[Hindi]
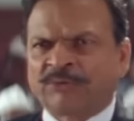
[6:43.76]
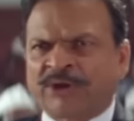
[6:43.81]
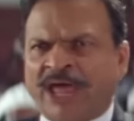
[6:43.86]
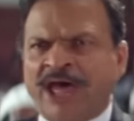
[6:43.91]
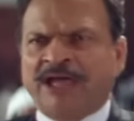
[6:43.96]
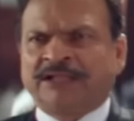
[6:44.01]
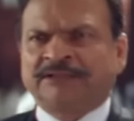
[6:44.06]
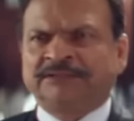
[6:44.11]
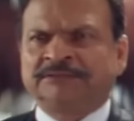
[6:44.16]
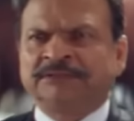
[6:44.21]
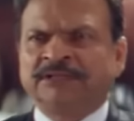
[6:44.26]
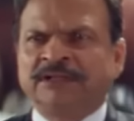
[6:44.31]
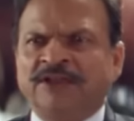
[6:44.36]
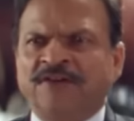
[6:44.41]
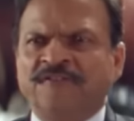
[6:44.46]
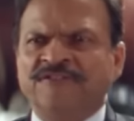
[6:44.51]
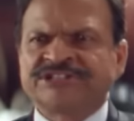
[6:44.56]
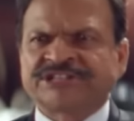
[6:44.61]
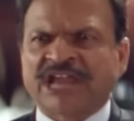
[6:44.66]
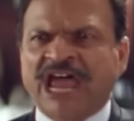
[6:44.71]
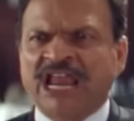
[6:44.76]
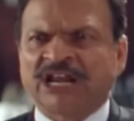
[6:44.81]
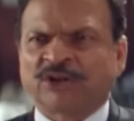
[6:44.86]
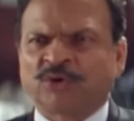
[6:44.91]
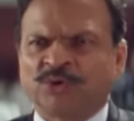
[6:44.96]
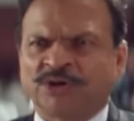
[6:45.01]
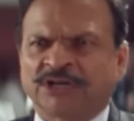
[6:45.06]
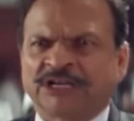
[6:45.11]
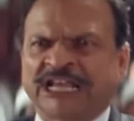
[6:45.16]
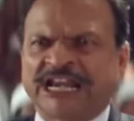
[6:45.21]
दौरान विशाल
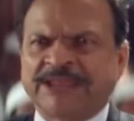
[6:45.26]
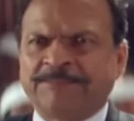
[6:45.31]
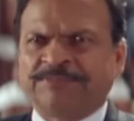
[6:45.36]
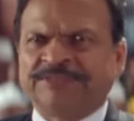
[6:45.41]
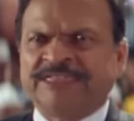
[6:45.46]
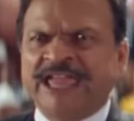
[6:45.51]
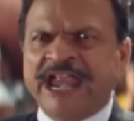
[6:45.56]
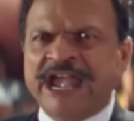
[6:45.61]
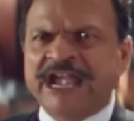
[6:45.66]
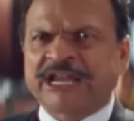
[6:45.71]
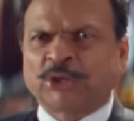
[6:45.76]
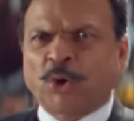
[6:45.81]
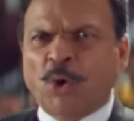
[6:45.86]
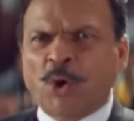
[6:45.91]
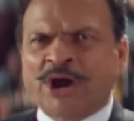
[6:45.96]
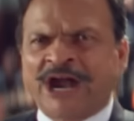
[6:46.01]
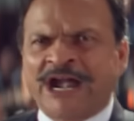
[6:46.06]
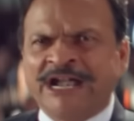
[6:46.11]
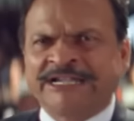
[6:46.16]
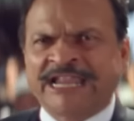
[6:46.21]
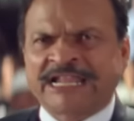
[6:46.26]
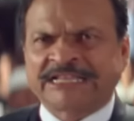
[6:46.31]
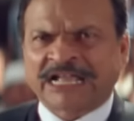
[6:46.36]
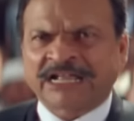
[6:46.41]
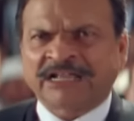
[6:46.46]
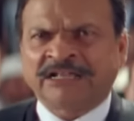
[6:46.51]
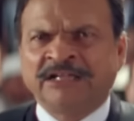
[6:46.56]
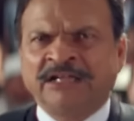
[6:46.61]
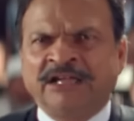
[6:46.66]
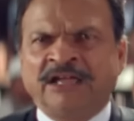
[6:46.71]
को करीब डेढ़ दो घंटे तक
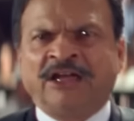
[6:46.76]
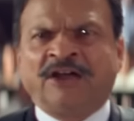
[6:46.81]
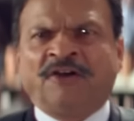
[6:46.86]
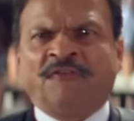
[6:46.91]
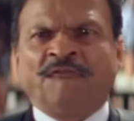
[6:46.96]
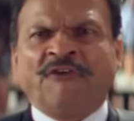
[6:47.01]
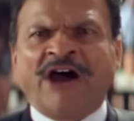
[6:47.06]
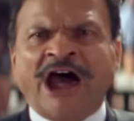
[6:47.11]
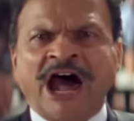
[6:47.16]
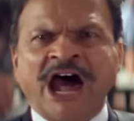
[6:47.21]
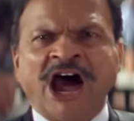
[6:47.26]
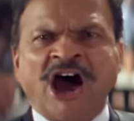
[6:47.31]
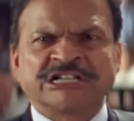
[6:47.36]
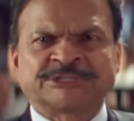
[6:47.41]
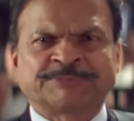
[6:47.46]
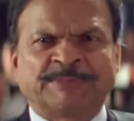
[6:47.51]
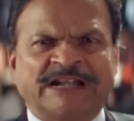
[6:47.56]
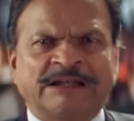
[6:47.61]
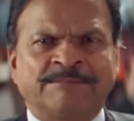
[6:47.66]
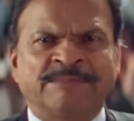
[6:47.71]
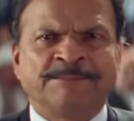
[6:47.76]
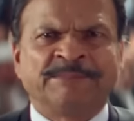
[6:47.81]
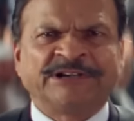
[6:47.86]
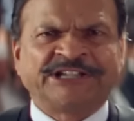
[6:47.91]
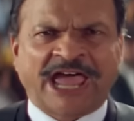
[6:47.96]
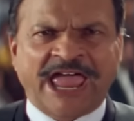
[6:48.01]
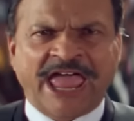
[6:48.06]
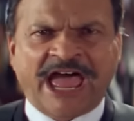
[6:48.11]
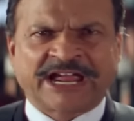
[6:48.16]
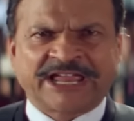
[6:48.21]
वहां हॉस्पिटल में
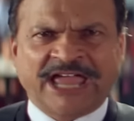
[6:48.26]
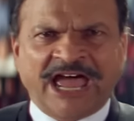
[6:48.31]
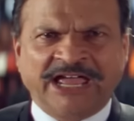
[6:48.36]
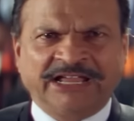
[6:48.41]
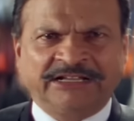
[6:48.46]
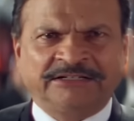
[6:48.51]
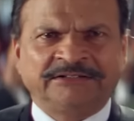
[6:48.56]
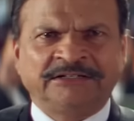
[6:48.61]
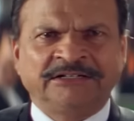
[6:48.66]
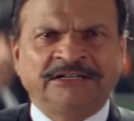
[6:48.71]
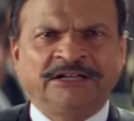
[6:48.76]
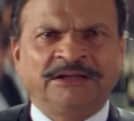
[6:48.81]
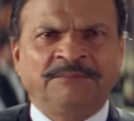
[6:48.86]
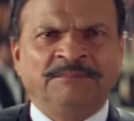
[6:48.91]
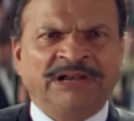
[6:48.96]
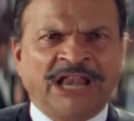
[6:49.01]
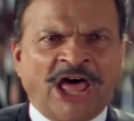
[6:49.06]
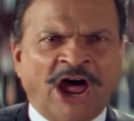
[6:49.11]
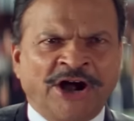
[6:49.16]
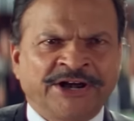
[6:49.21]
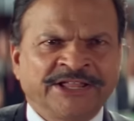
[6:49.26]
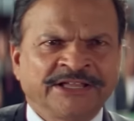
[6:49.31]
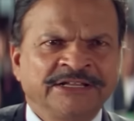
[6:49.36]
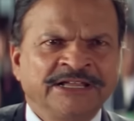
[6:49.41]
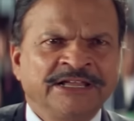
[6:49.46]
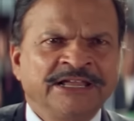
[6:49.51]
बिठाया गया है मिलोड़